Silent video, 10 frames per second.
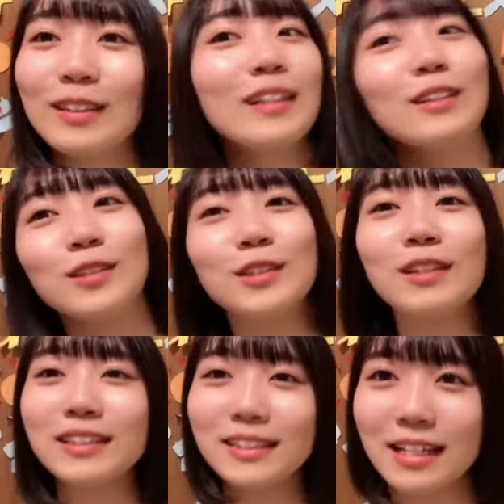方と一緒
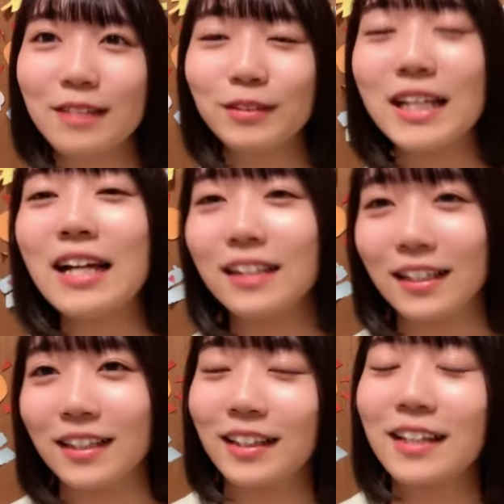に走って私
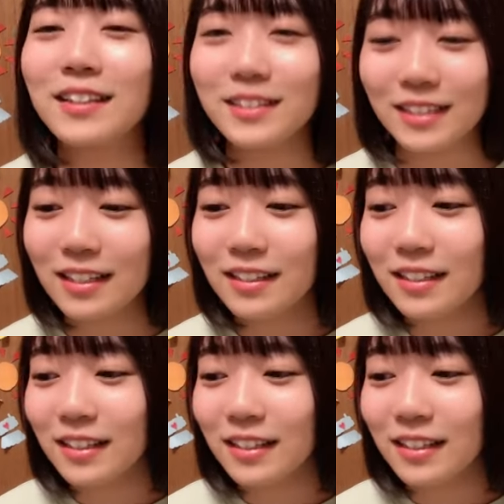アンカーだったんですね